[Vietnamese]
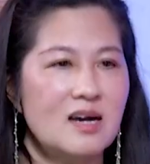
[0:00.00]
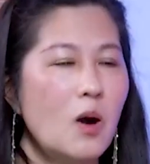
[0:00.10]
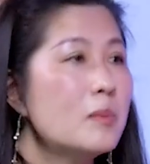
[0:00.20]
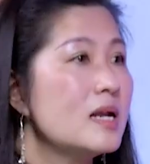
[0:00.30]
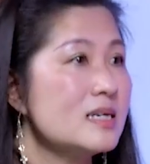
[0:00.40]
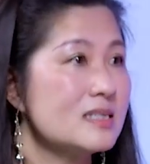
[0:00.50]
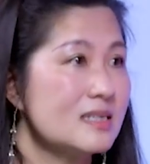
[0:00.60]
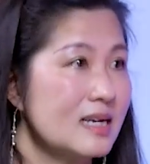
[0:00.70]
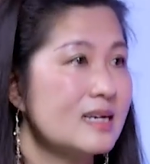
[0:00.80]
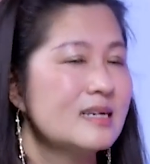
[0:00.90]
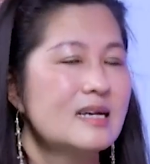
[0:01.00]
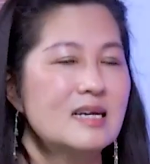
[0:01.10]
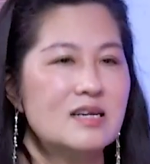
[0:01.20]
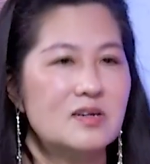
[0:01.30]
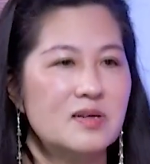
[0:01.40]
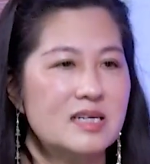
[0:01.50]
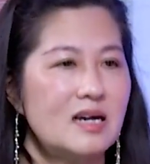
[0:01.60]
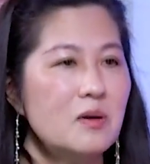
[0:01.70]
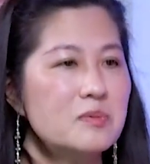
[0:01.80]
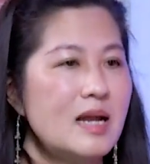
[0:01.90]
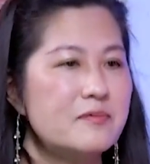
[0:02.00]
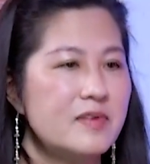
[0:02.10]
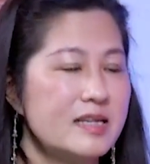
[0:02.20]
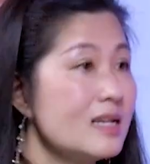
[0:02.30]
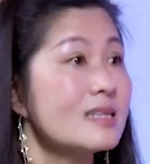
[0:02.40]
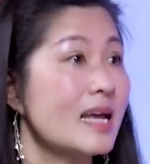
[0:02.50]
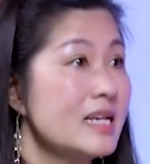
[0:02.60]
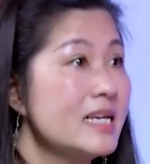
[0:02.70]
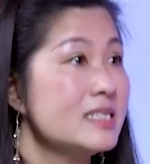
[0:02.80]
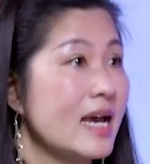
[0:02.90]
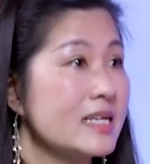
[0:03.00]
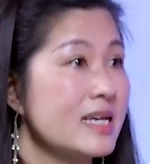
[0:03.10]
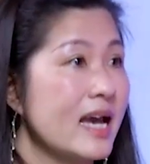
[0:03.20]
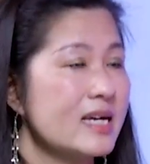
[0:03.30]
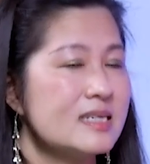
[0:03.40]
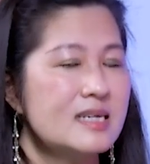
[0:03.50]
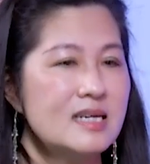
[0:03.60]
homeless ha, rồi không làm việc, nhất là thanh niên trai tráng.